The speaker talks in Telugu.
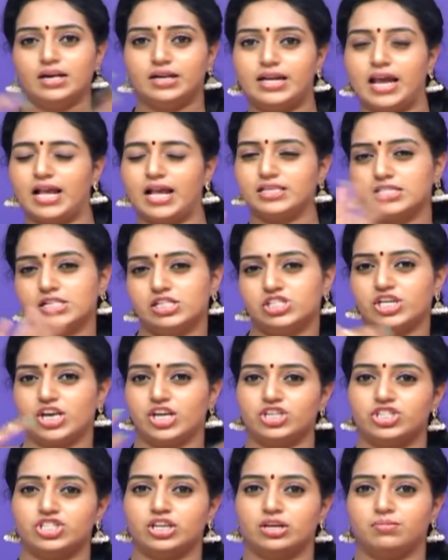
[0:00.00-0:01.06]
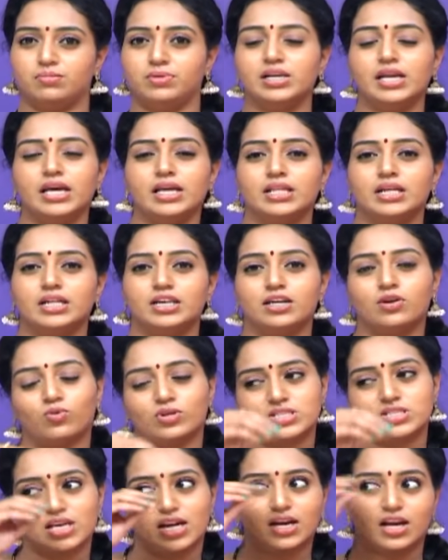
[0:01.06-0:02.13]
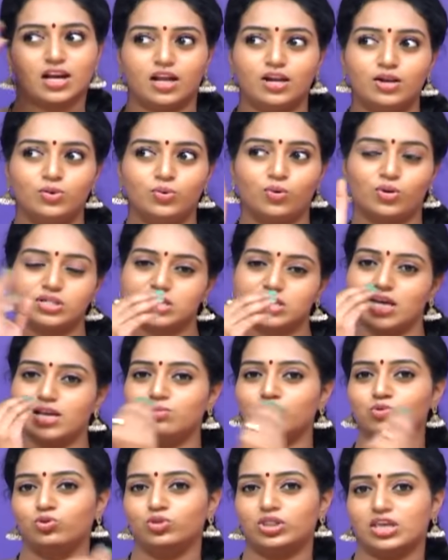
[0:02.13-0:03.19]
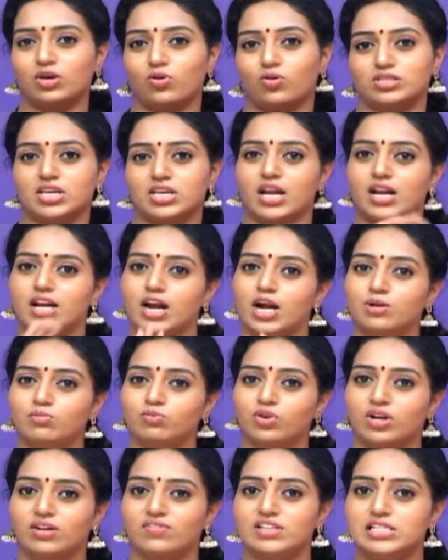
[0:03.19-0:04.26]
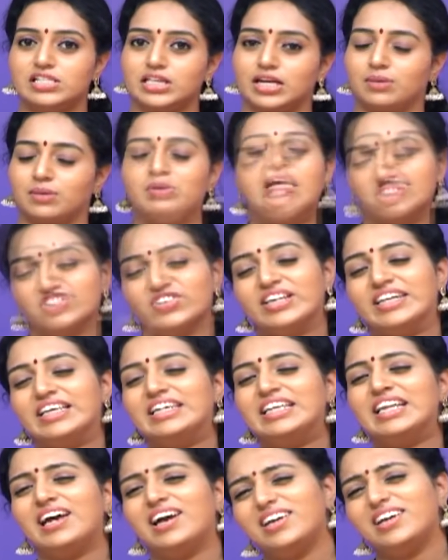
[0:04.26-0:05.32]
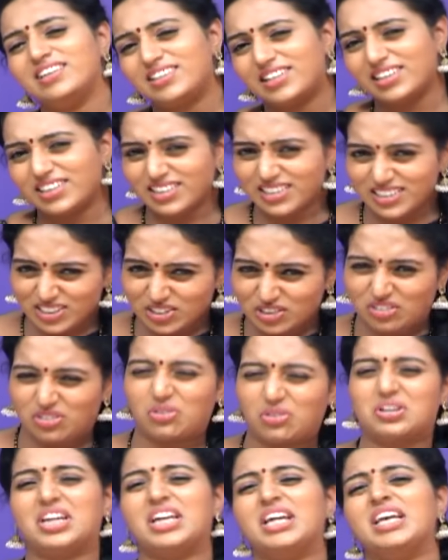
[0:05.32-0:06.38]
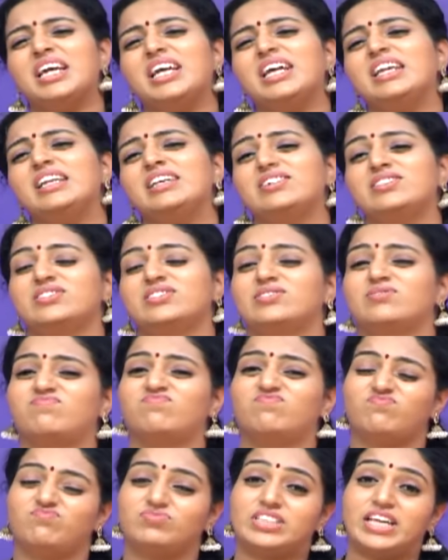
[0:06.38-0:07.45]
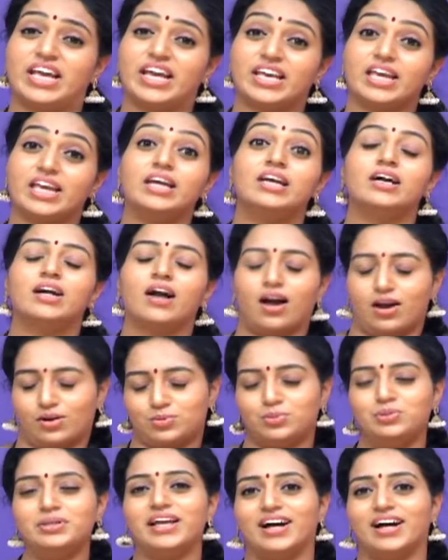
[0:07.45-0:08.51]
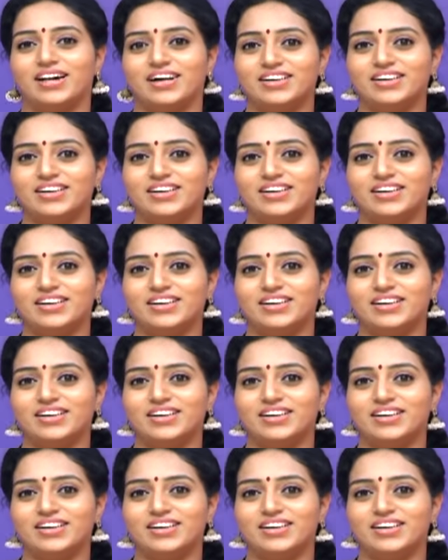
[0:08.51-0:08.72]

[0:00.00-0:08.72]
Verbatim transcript: డ్యాన్సులు చేయించడం లేదంటే ఒకసారి కళ్ళు ఒకసారి మూతి ఒకసారి నడుము రివీల్ చేయడం సో ఇలాంటి రొటీన్ టేకింగ్ కాకుండా